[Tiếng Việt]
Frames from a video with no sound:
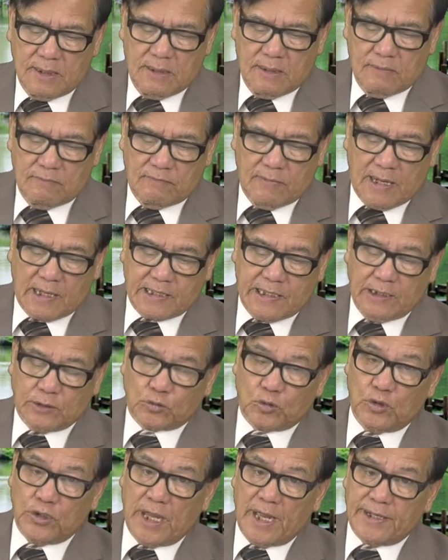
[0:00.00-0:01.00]
Và khi
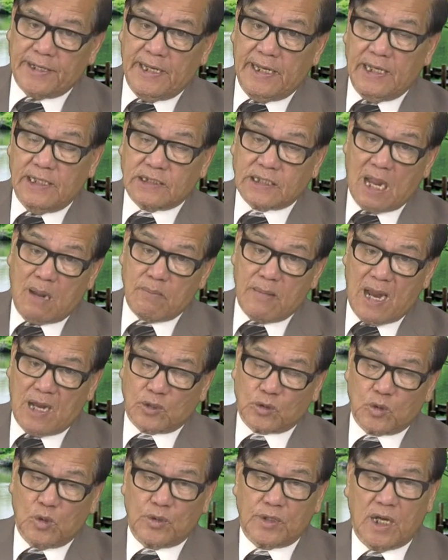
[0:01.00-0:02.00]
tôi ra đi, cha mẹ
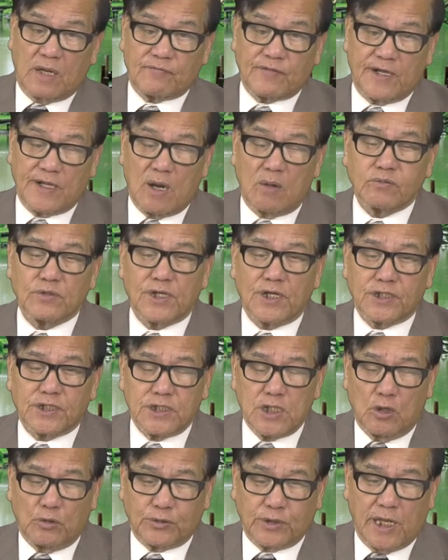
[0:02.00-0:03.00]
tôi đã phải đóng rất
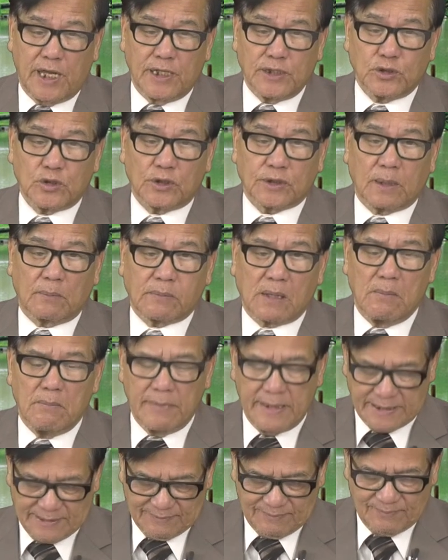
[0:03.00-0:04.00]
nhiều tiền cho Tập Cẩm
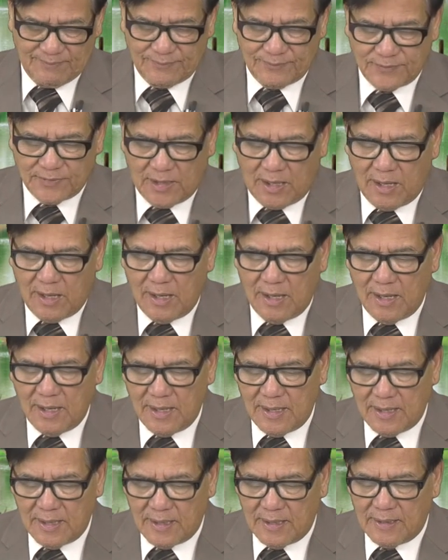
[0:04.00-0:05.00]
Bình.
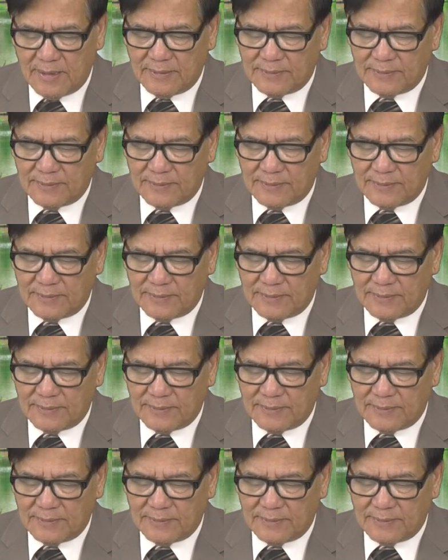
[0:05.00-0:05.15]
Đó.